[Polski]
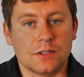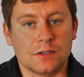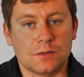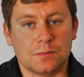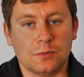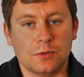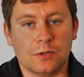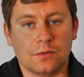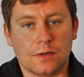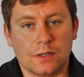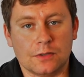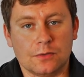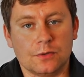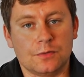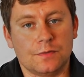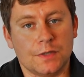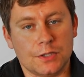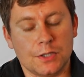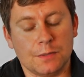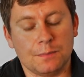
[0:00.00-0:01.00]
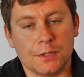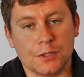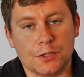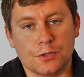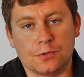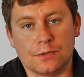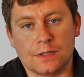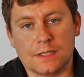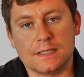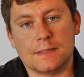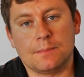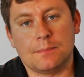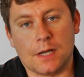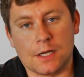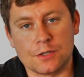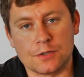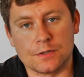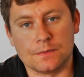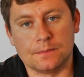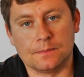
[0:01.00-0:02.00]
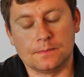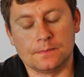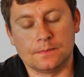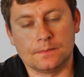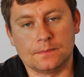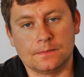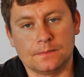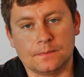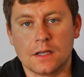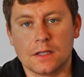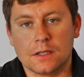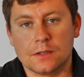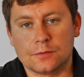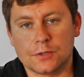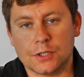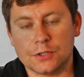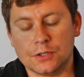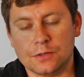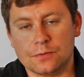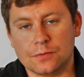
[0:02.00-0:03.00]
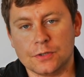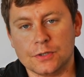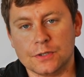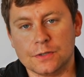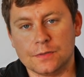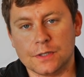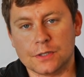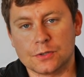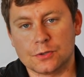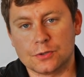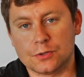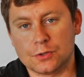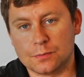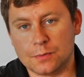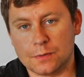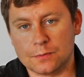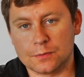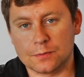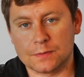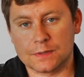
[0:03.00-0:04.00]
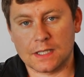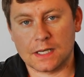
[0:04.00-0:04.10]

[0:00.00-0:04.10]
zbudowano 250 egzemplarzy. W czasie wojny większość szybowców